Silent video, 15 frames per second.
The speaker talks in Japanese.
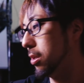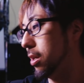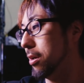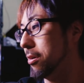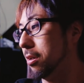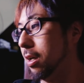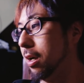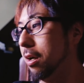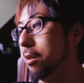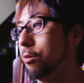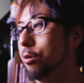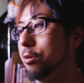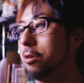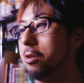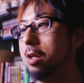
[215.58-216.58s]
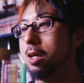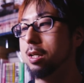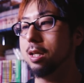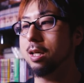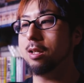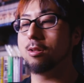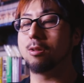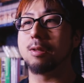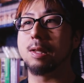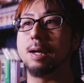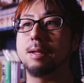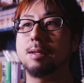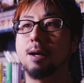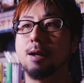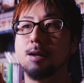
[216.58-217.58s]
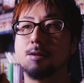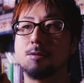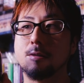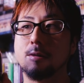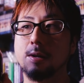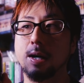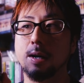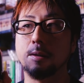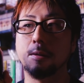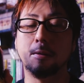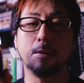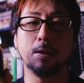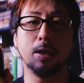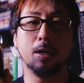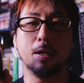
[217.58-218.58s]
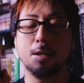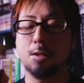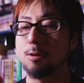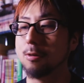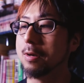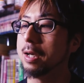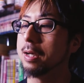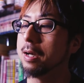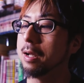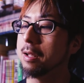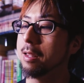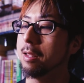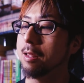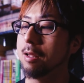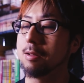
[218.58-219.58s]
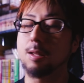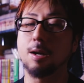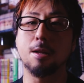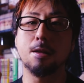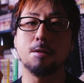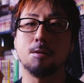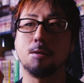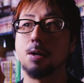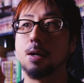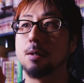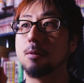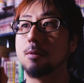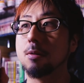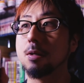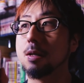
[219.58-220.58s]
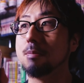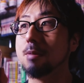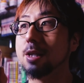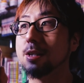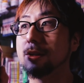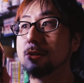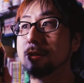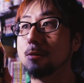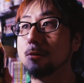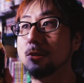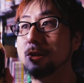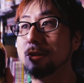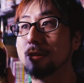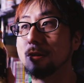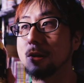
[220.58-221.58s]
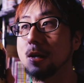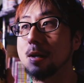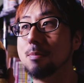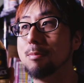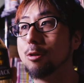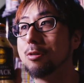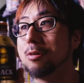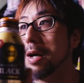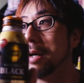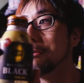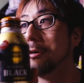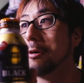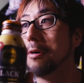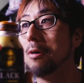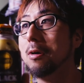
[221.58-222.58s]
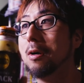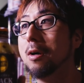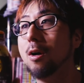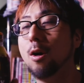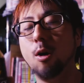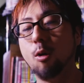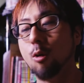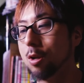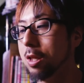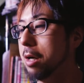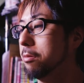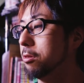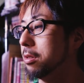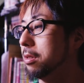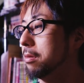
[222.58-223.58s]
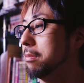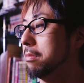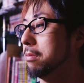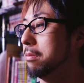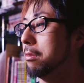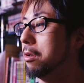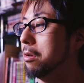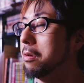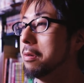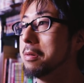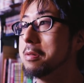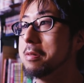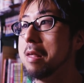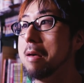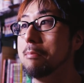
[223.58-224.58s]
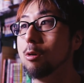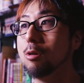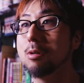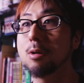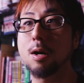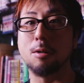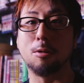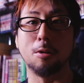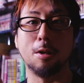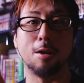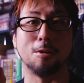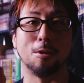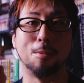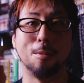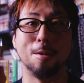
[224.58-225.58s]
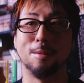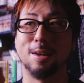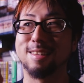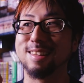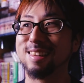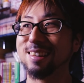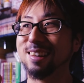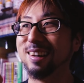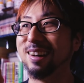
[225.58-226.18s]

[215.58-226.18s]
飲んでるんだけど、このね、金のね、タリーズの缶コーヒー、伊藤園から出てるタリーズの缶コーヒー、めちゃくちゃ美味しいので、僕はもう、これ多分、もう、1000本ぐらい飲んでると思います。